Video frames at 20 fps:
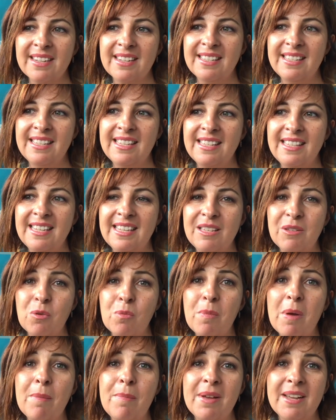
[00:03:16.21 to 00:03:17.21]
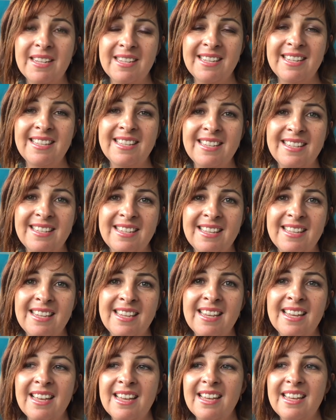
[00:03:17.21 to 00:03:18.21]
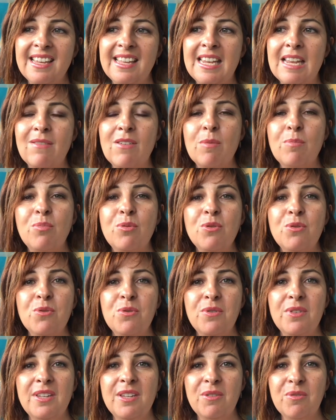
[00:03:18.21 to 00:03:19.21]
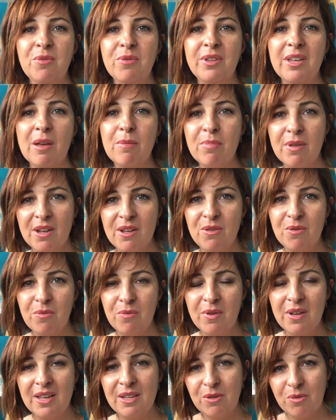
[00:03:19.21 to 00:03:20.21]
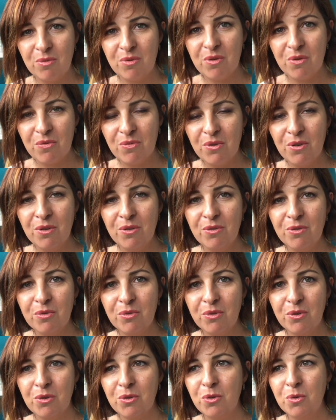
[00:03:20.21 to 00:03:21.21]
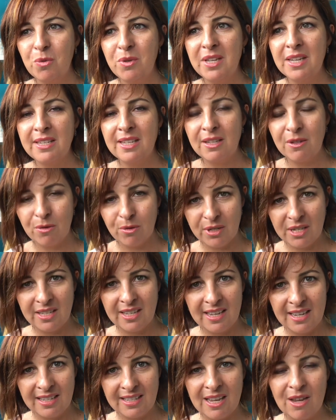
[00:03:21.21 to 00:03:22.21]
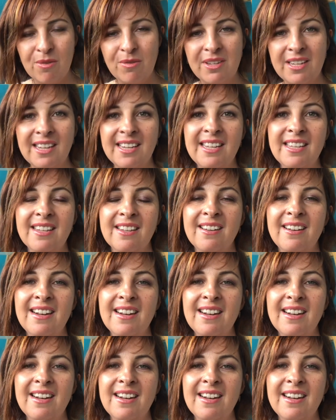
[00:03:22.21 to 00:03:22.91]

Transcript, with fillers: c'était son papa qui est décédé d'avoir pu donner donc un prénom à son enfant, donc suite à cette grossesse extra-utérine,